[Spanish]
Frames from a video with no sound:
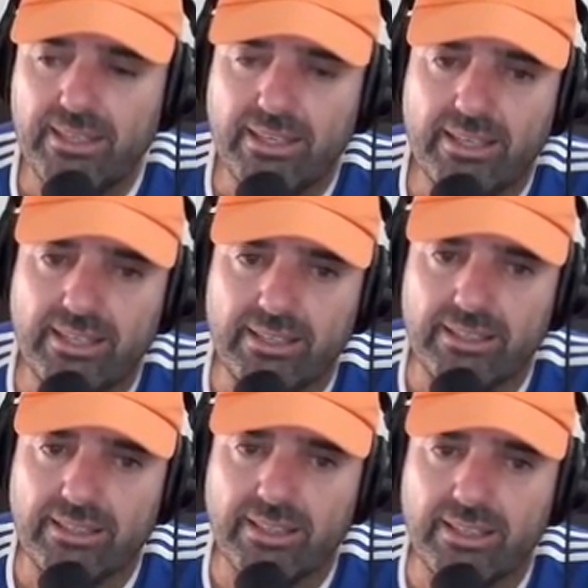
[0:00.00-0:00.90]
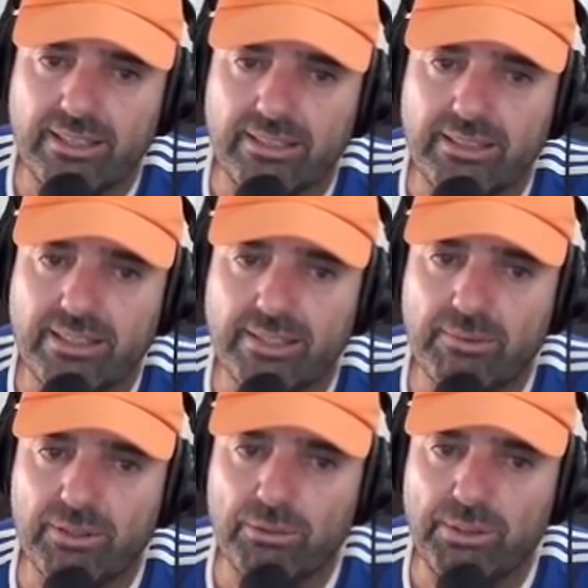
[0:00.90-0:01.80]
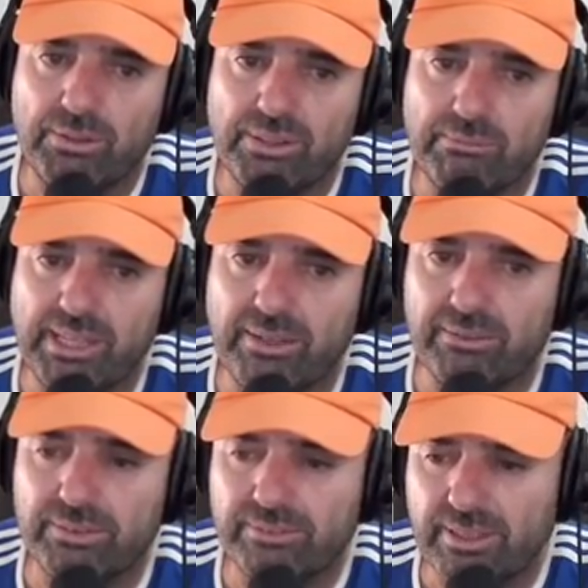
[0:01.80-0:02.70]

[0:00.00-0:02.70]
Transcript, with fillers: que, tiene cuando me lo enviaron, ¿no?